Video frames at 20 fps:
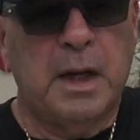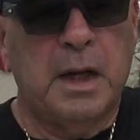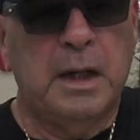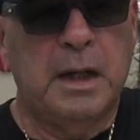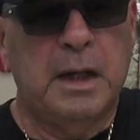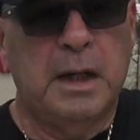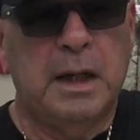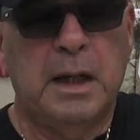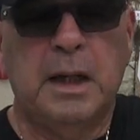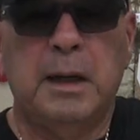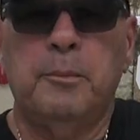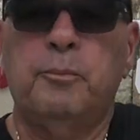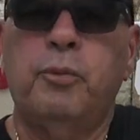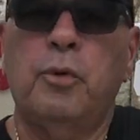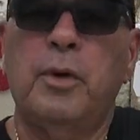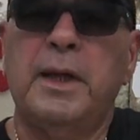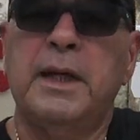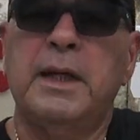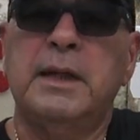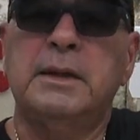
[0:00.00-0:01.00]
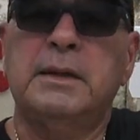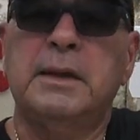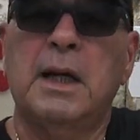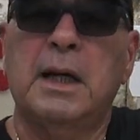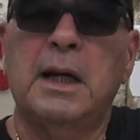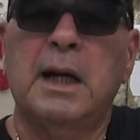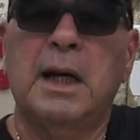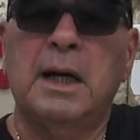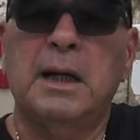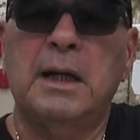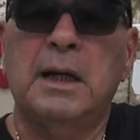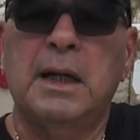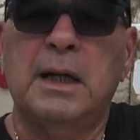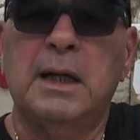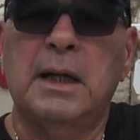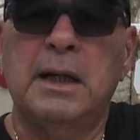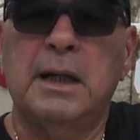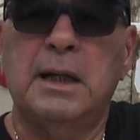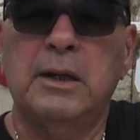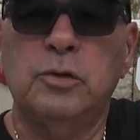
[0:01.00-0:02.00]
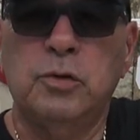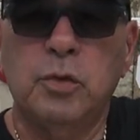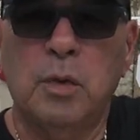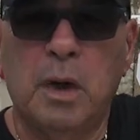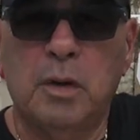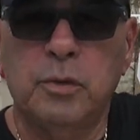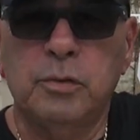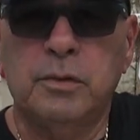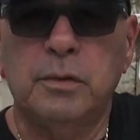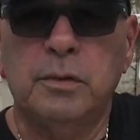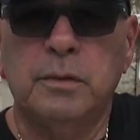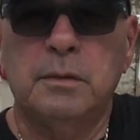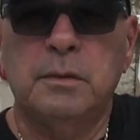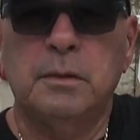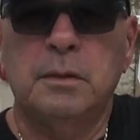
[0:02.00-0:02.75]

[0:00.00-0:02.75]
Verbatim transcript: eh, puedes instalarla en tu auto